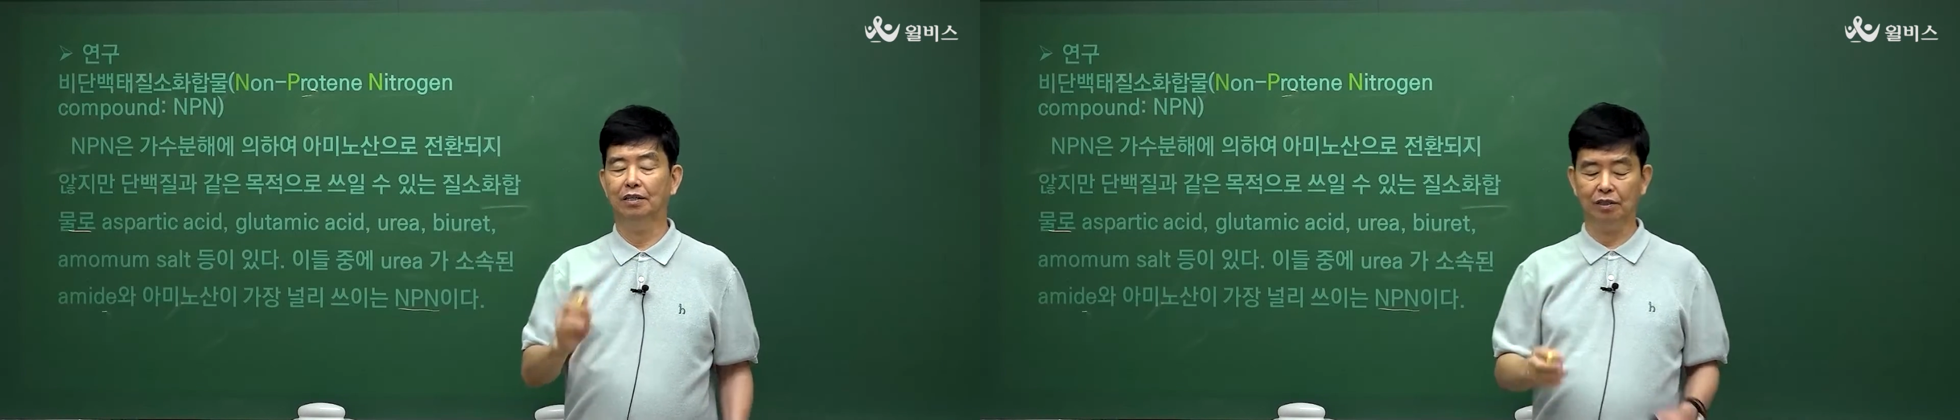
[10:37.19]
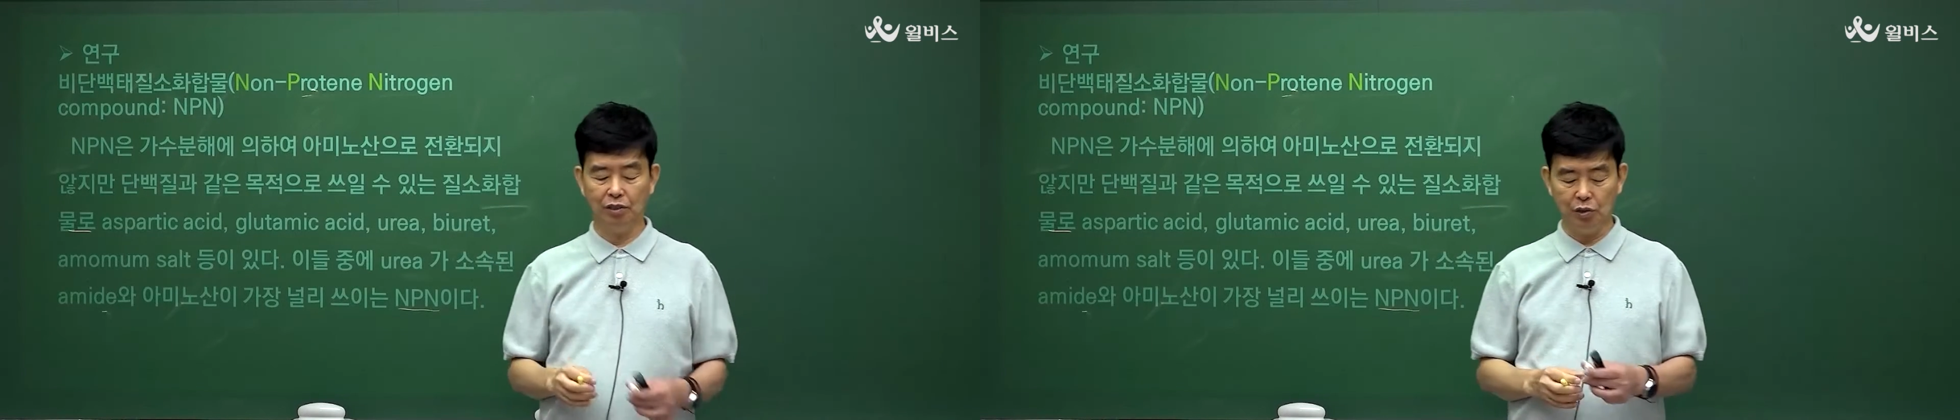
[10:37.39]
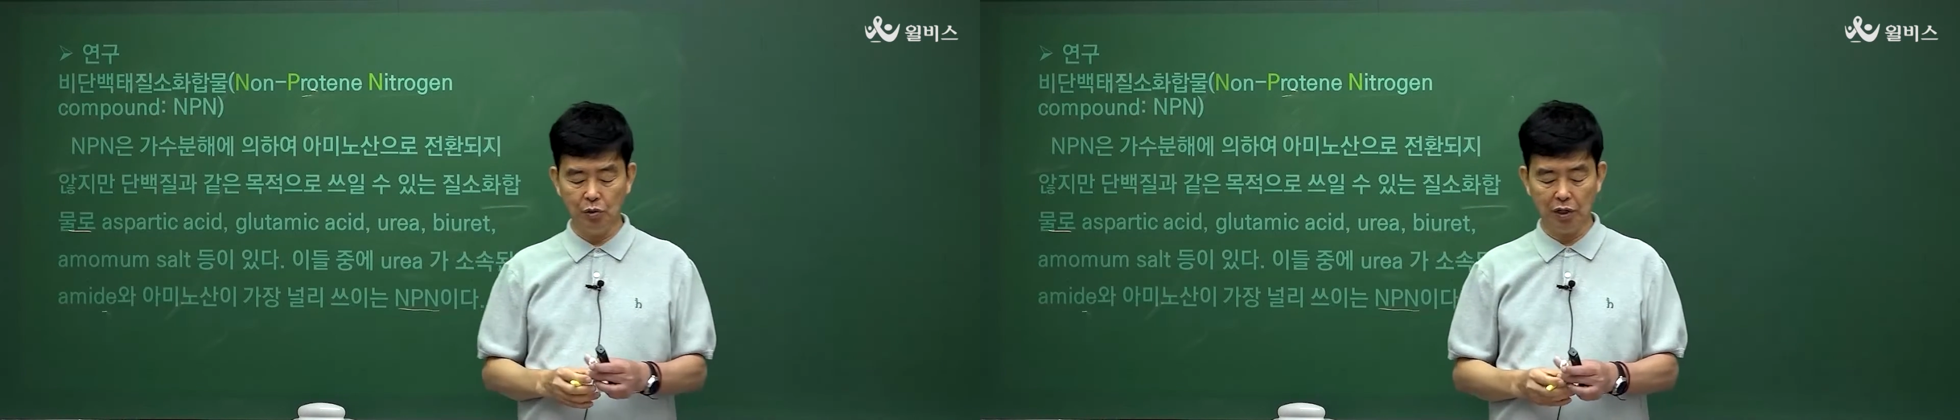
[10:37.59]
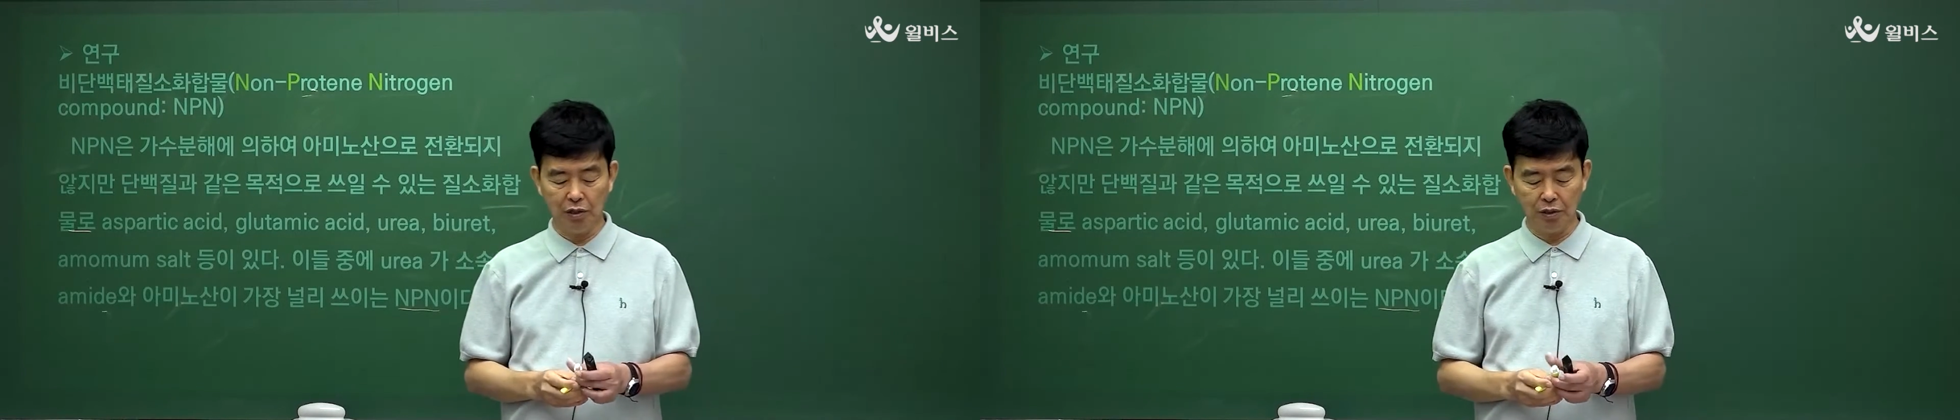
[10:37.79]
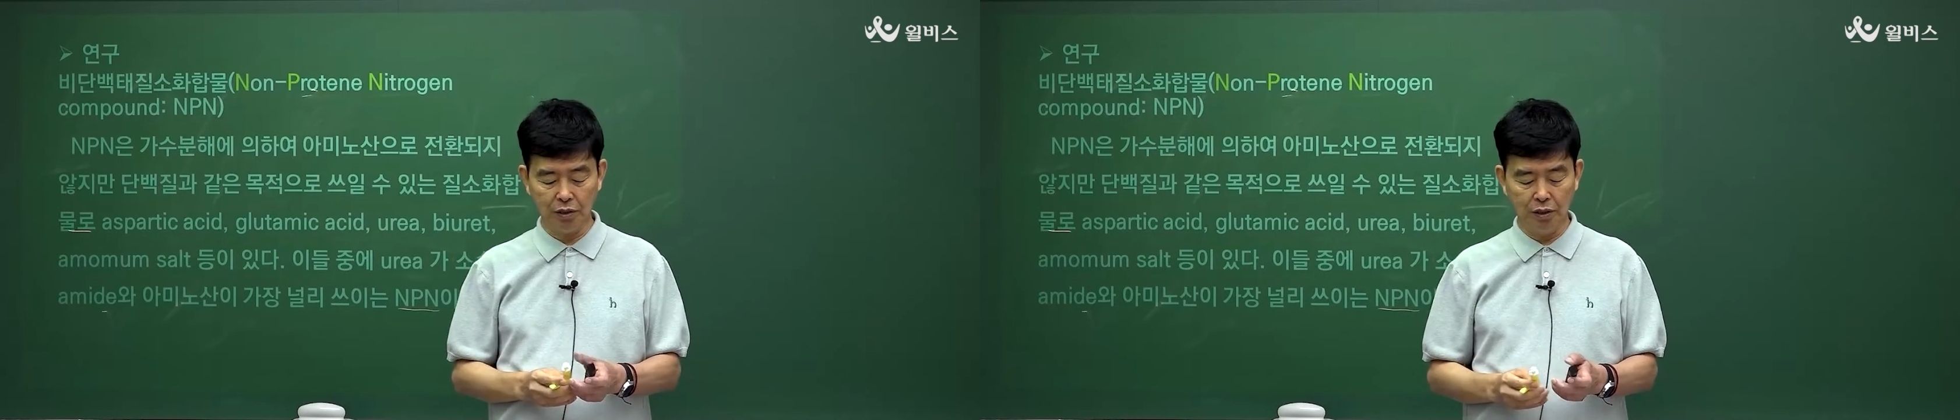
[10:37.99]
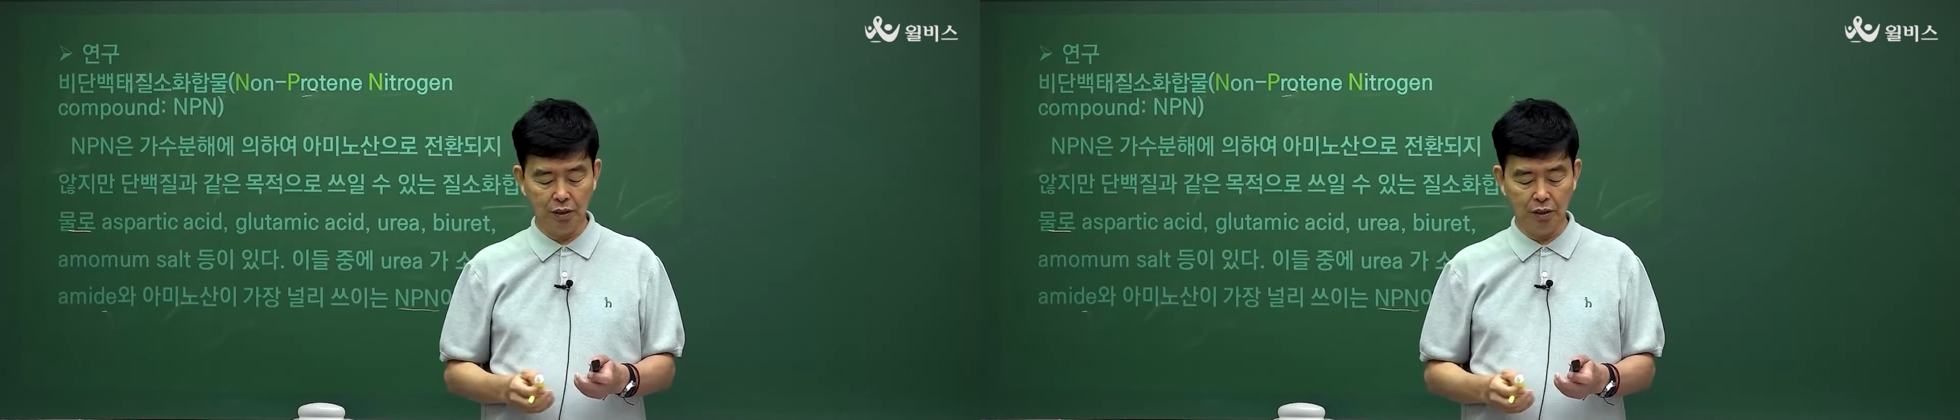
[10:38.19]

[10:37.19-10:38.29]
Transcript: 그 이용하는